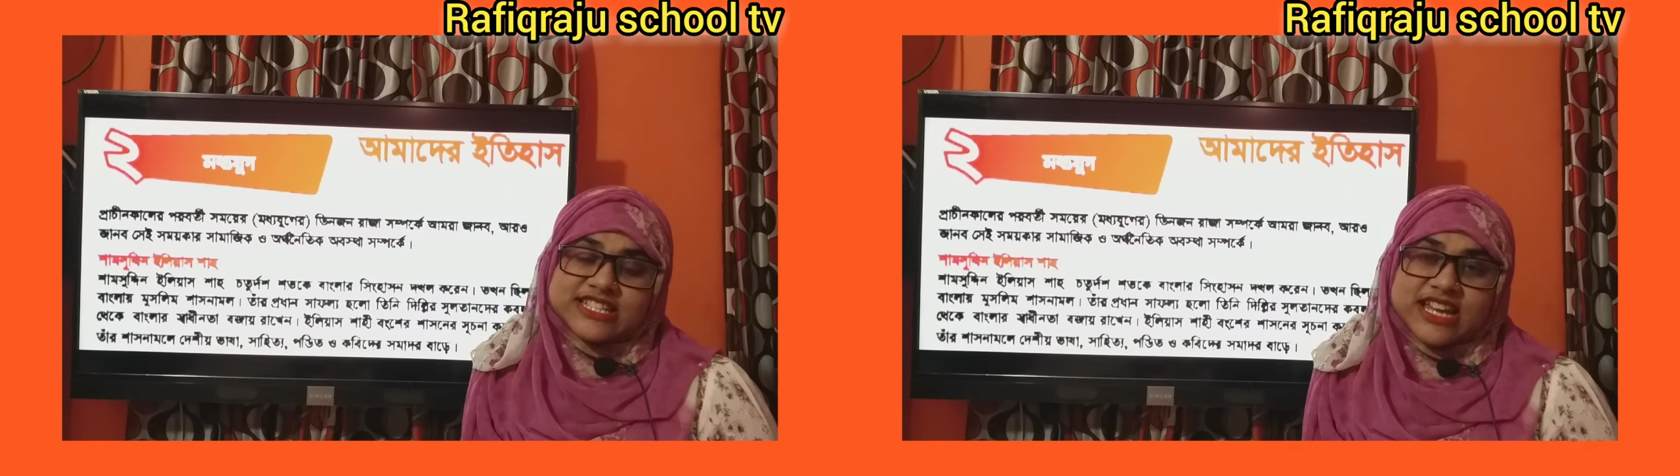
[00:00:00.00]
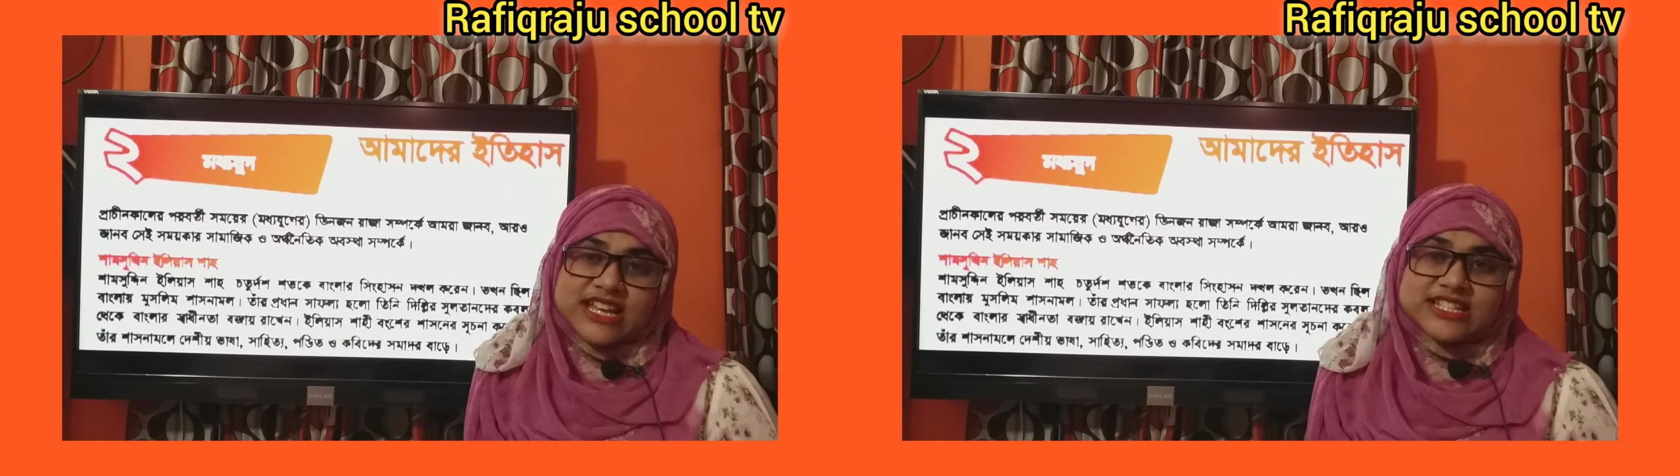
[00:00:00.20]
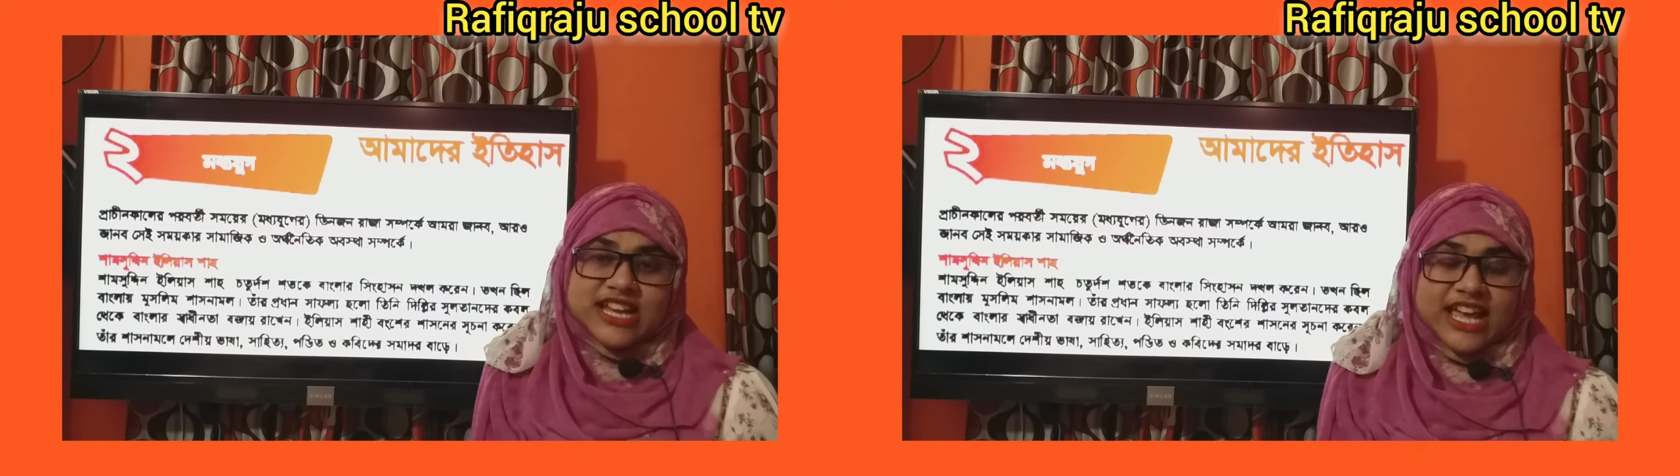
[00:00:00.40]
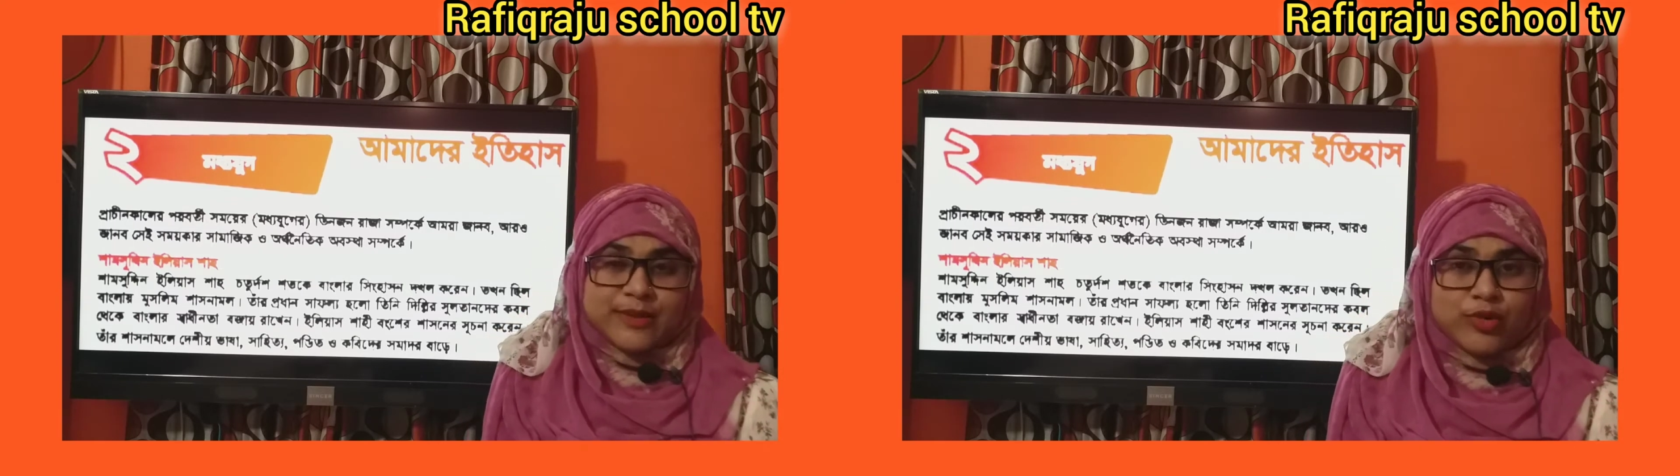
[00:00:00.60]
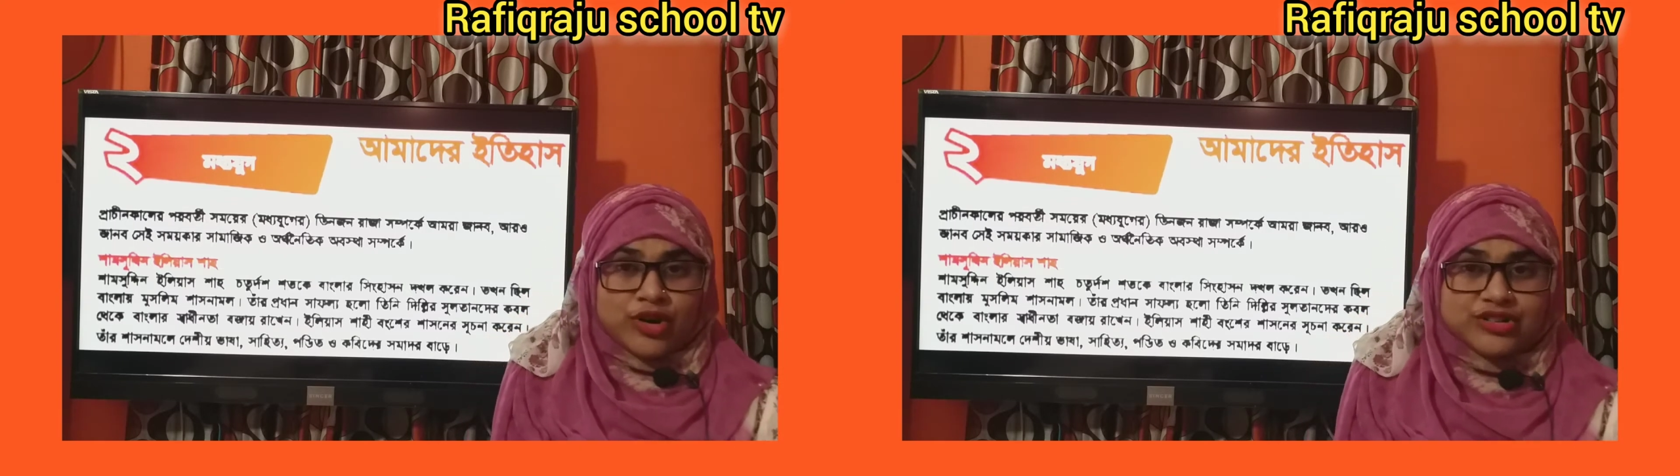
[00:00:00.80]
শাহ শাহী
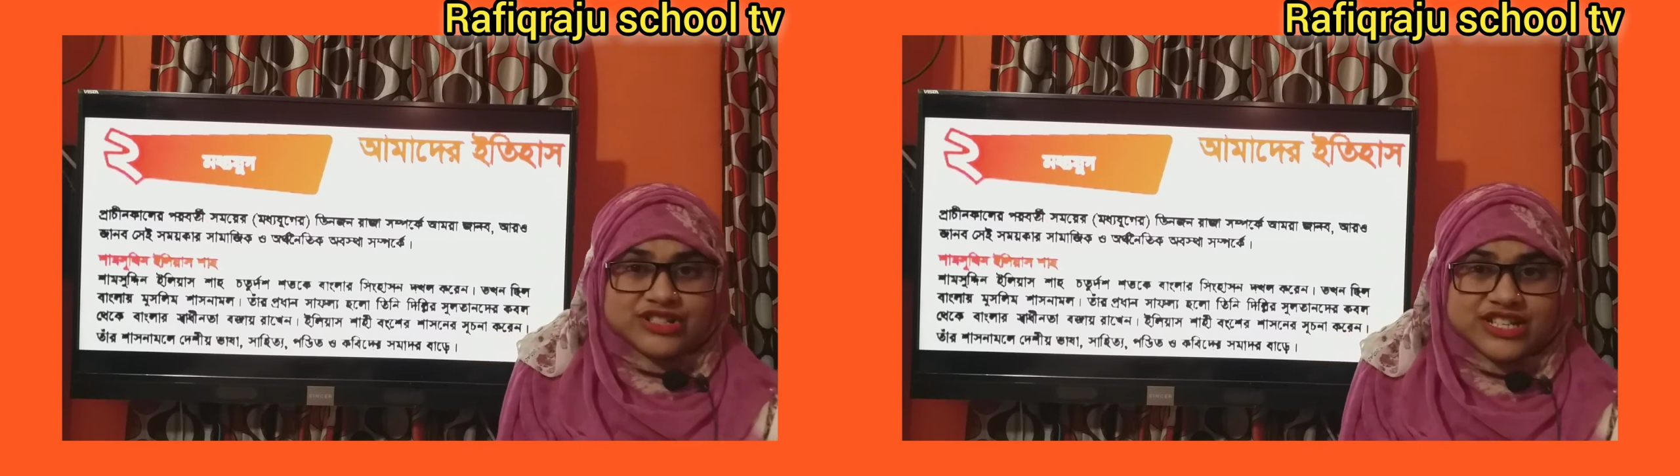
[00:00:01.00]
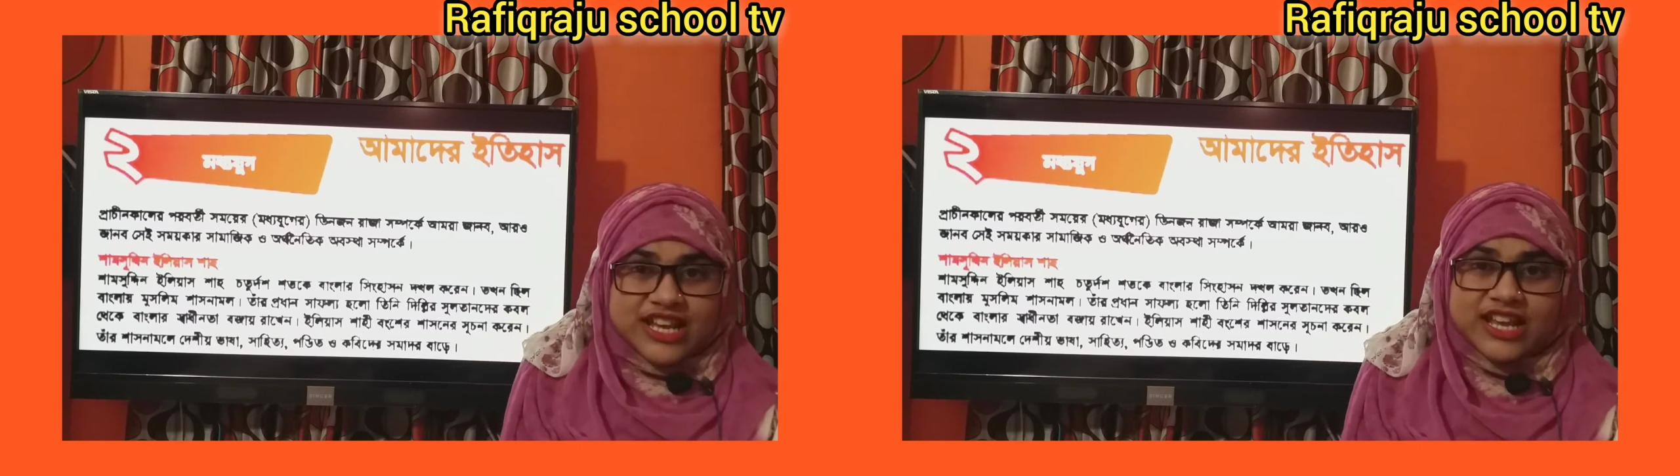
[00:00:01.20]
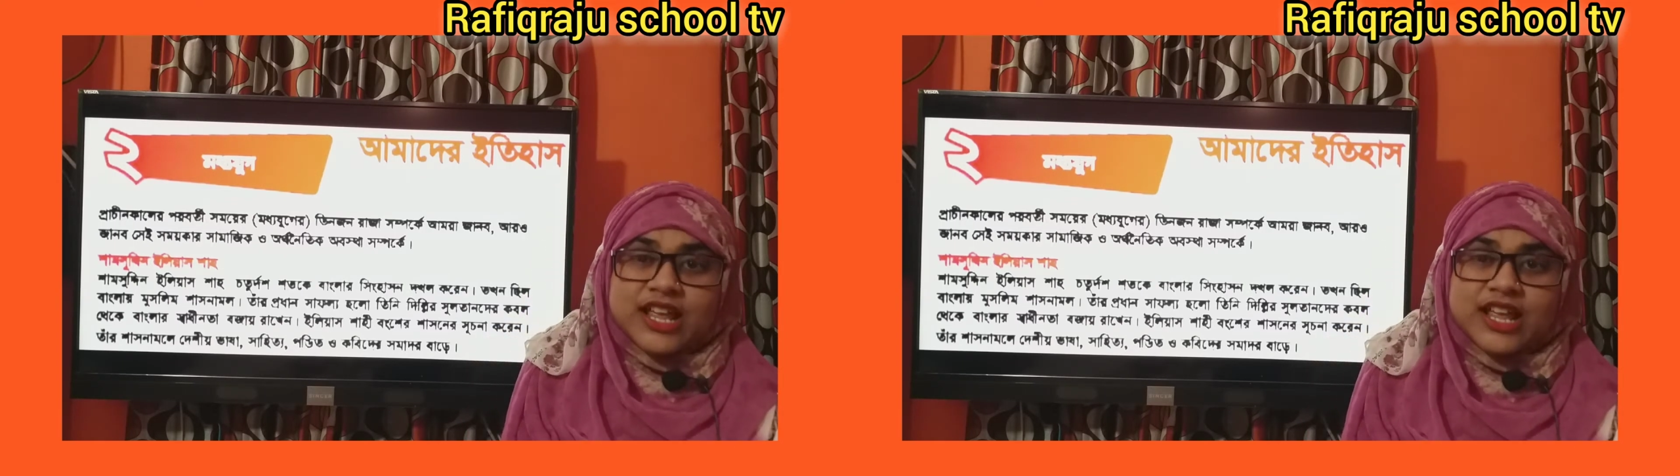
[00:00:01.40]
বংশের